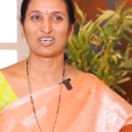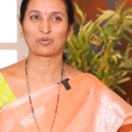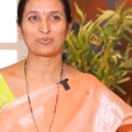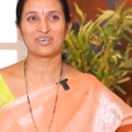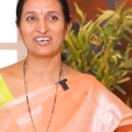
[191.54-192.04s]

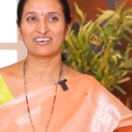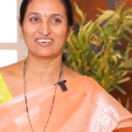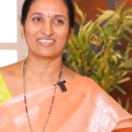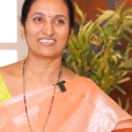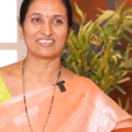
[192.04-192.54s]
షార్ప్ గా
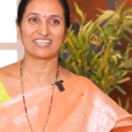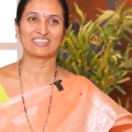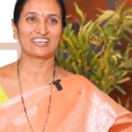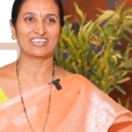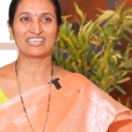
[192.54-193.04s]

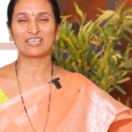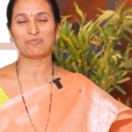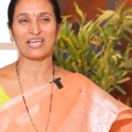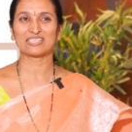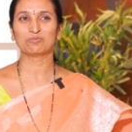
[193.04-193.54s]
టెన్
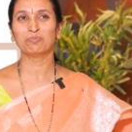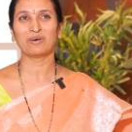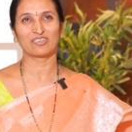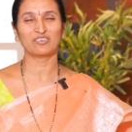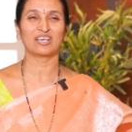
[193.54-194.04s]
థర్టీకి
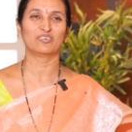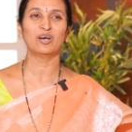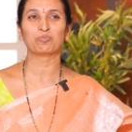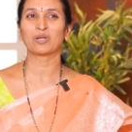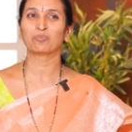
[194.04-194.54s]
మాక్సిమం
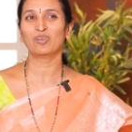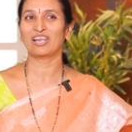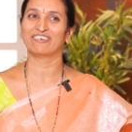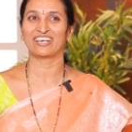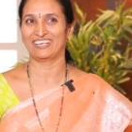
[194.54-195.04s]
పడుకున్నాను
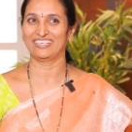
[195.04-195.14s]
అప్పుడప్పుడు లెవెన్